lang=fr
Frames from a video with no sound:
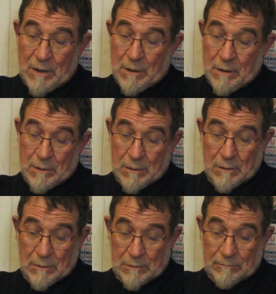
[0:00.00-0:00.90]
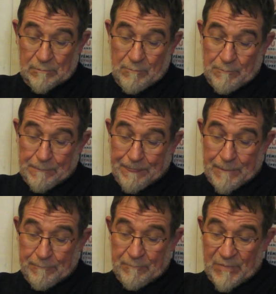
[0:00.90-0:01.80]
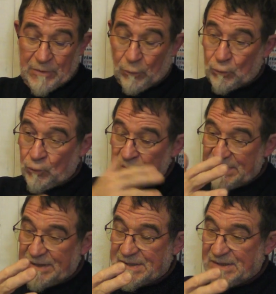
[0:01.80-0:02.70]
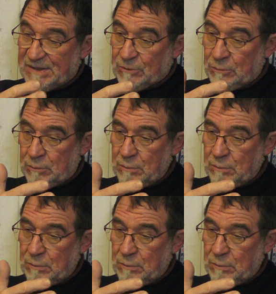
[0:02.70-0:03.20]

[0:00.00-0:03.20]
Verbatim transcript: Euh, donc toutes ces décisions